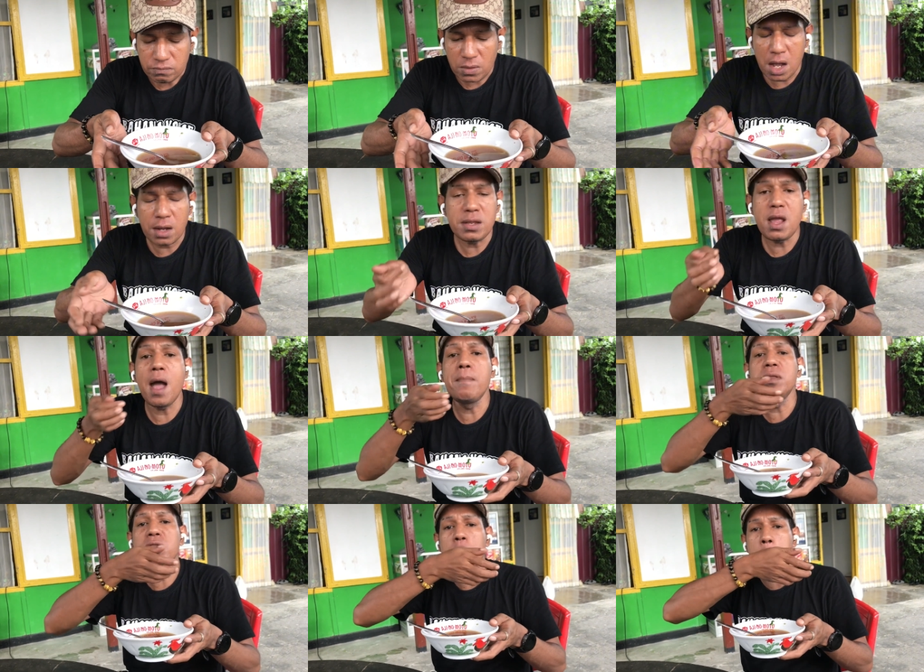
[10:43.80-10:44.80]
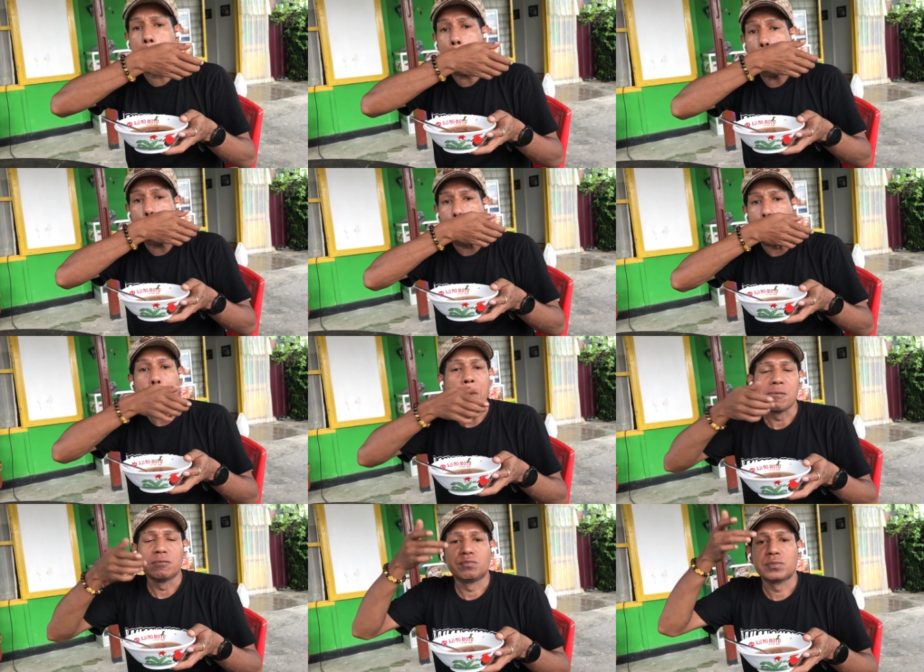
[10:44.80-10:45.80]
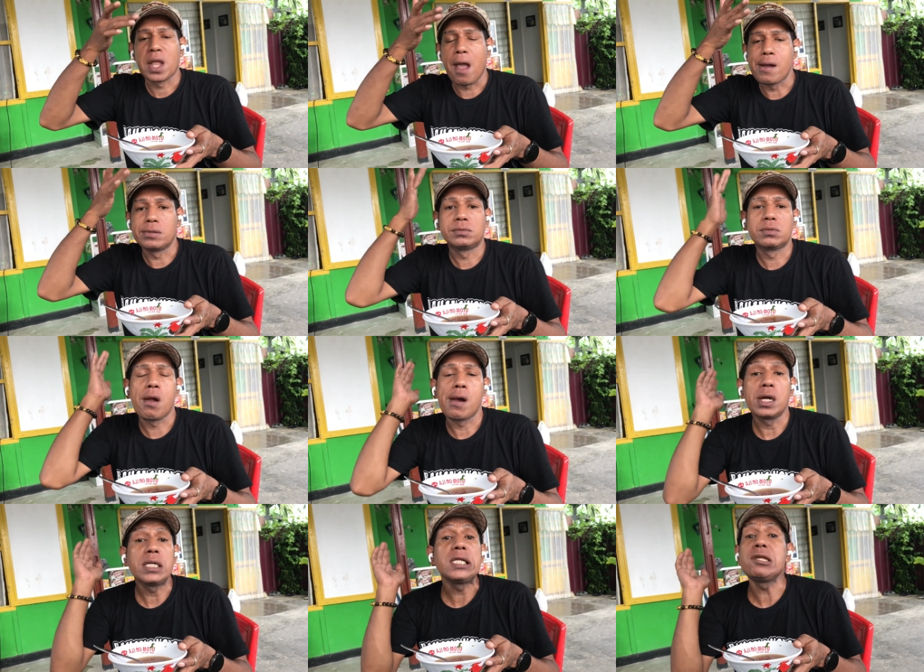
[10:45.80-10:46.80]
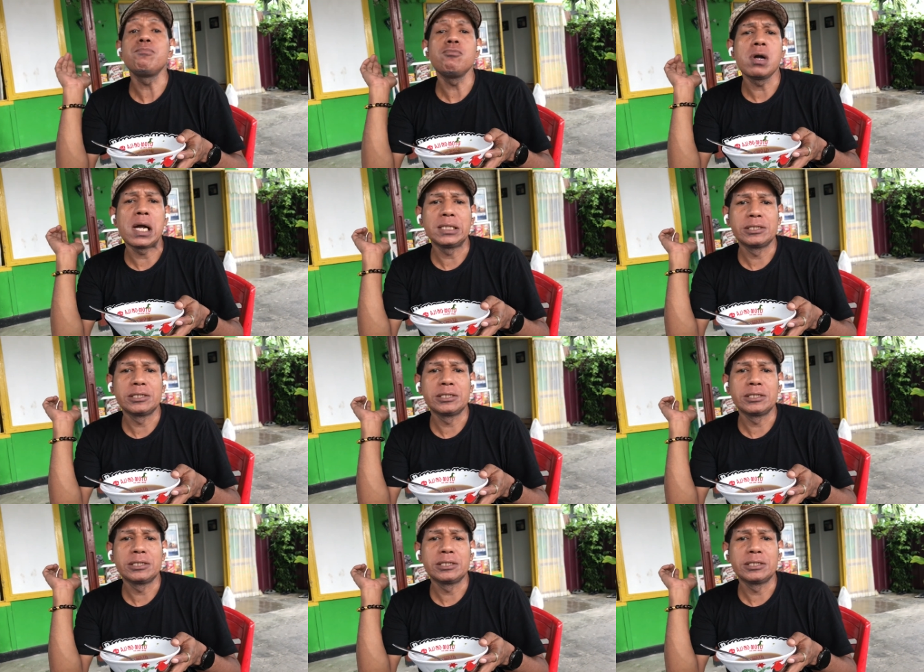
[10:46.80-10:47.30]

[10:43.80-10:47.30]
akhirnya habis juga saya tip muka